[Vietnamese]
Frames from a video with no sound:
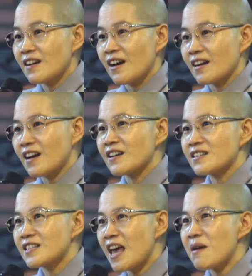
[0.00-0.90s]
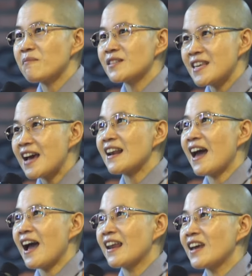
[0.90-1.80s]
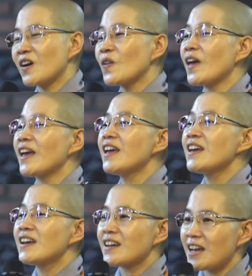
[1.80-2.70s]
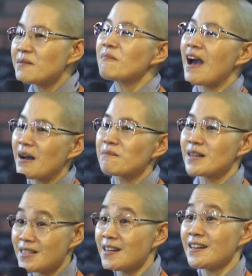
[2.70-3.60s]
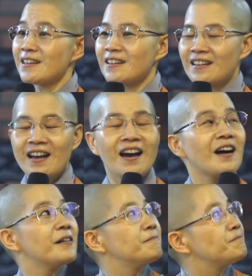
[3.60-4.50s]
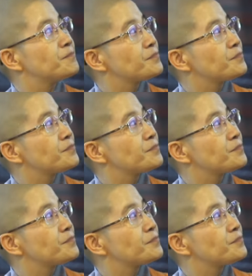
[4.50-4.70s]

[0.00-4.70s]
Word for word: à, cần xem xét lại để có thể kết bạn mà chơi đó